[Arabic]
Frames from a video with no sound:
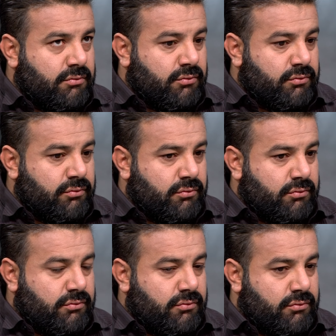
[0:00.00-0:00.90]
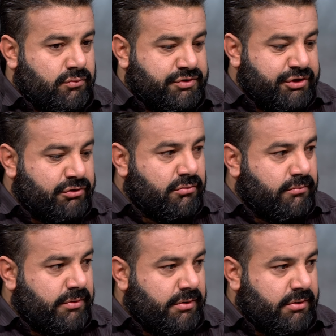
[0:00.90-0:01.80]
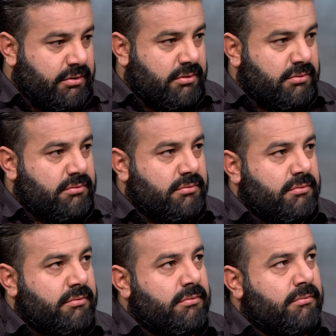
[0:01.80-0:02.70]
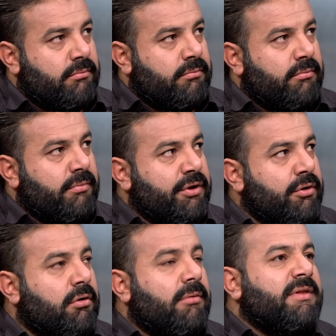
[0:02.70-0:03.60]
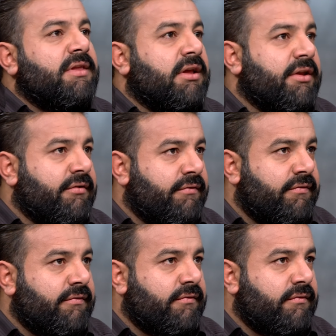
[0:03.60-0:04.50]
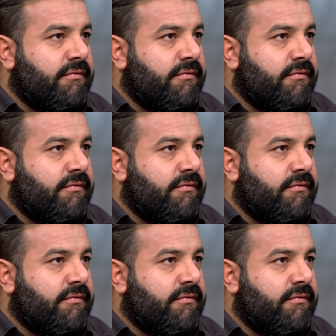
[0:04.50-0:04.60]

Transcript: و... وجيتهم ب... بنوع من العنف